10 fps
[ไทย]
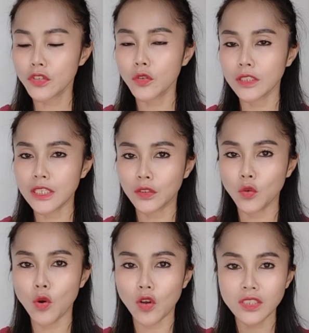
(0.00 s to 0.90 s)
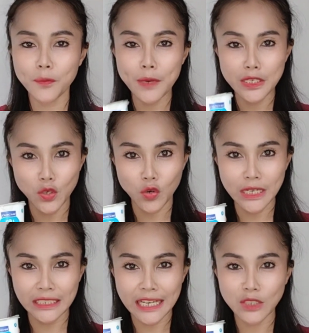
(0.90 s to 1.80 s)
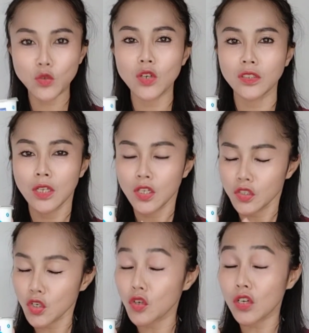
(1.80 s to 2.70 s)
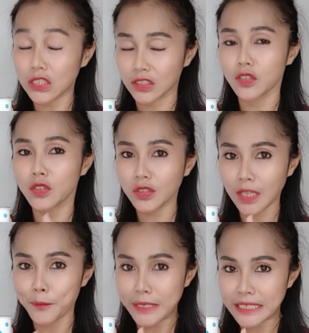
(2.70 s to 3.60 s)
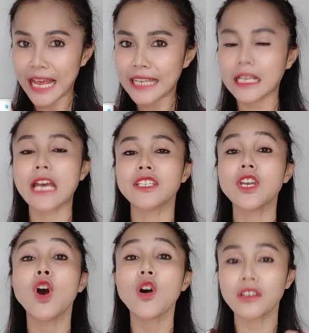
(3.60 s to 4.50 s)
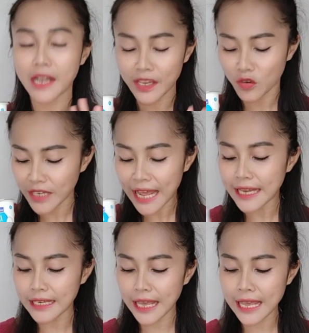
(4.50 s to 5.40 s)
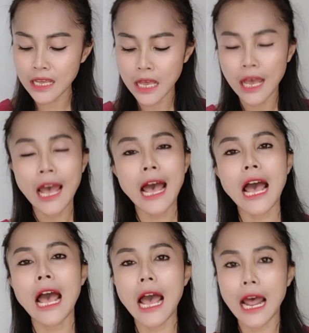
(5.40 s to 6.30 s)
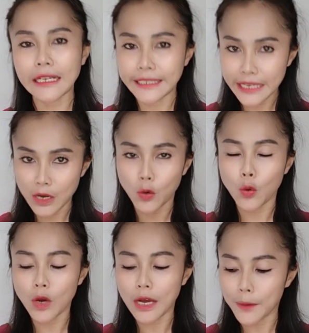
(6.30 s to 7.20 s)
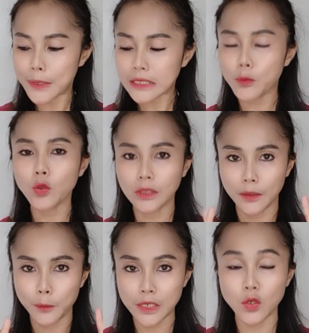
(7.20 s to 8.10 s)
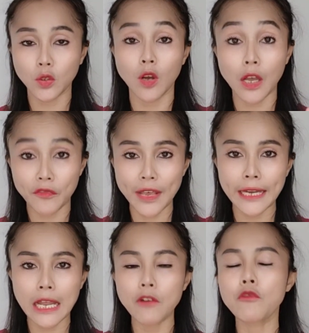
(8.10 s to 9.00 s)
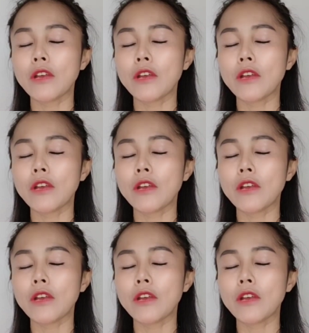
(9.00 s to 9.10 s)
ส่วนอีกตัวก็จะเป็นโยเกิร์ตนะคะ ทุกคนโยเกิร์ตรสธรรมชาติค่ะ ยี่ห้ออะไรก็ได้นะคะเดี๋ยวเพิ่งจะพูดถึงประโยชน์ของกาแฟนะ